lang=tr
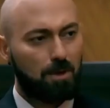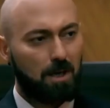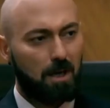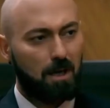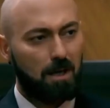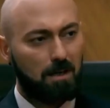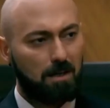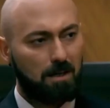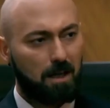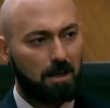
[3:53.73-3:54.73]
müsteşarla
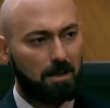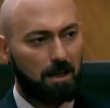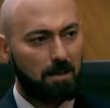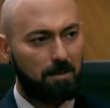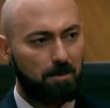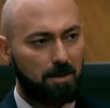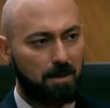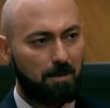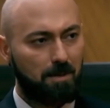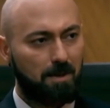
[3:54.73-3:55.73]
aranızda geçenleri
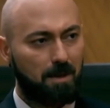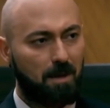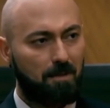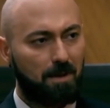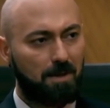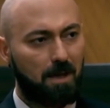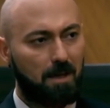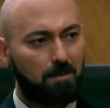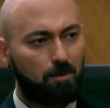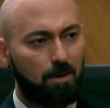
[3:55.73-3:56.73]
bilirsem size daha
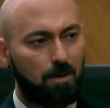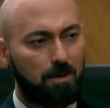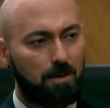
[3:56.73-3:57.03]
fazla yardımcı